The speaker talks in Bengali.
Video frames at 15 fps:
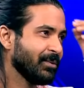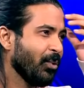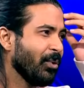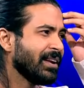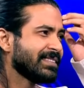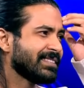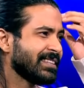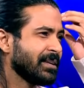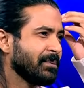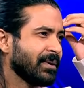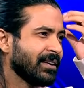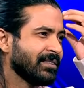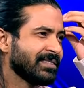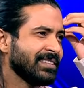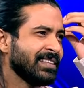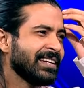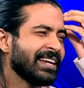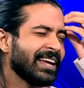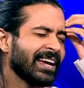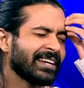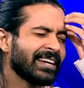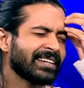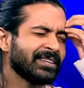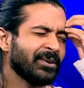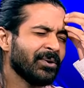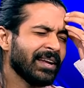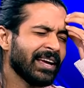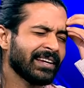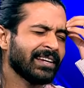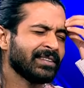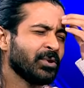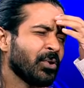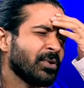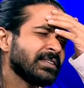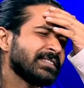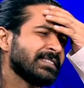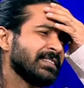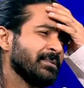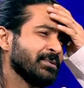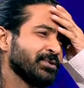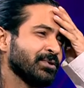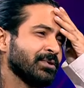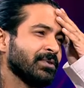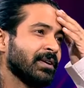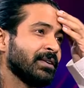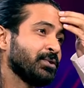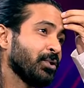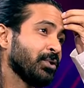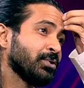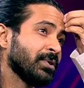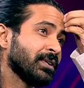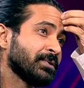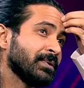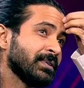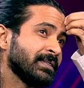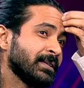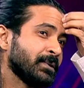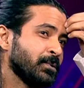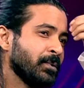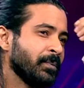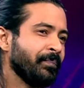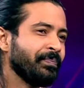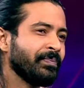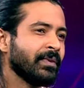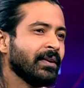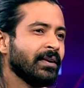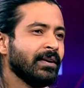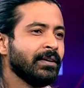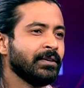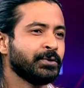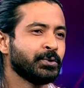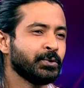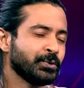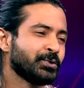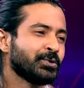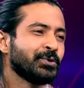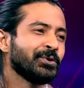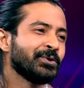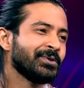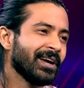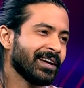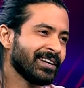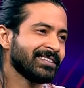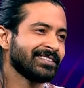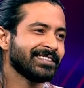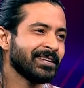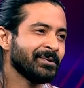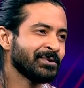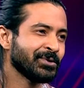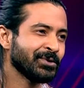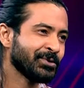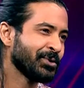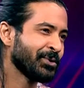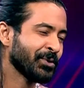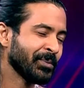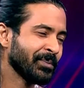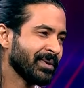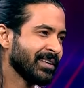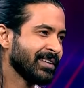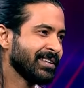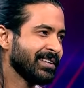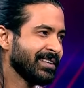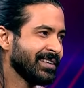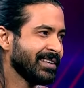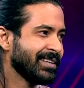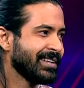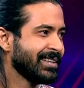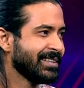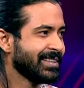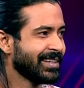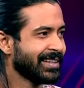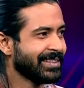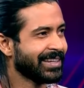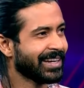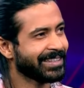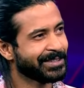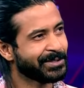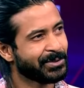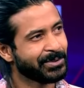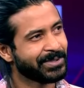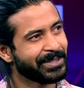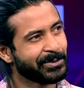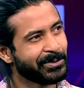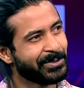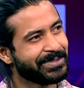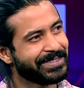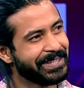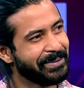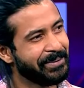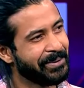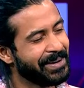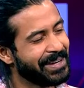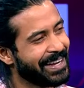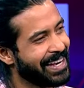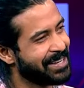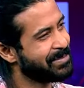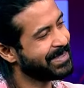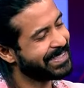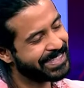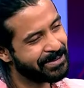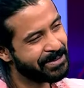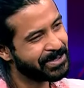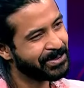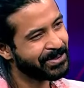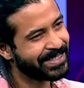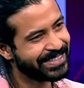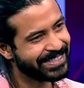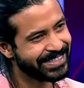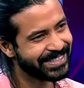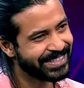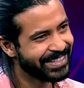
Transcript: অনেক সিনেমা কারণ সিলেটে এক একটা হলে এক এক ধরনের সিনেমা চলতো আর তখন তো আসলে যে খুব সুস্থ ধারার সিনেমা চলতো ওরকম না আচ্ছা। দেখা যেত যে কোনো সিনেমা হলে কাটপিস সিনেমা চলতেছে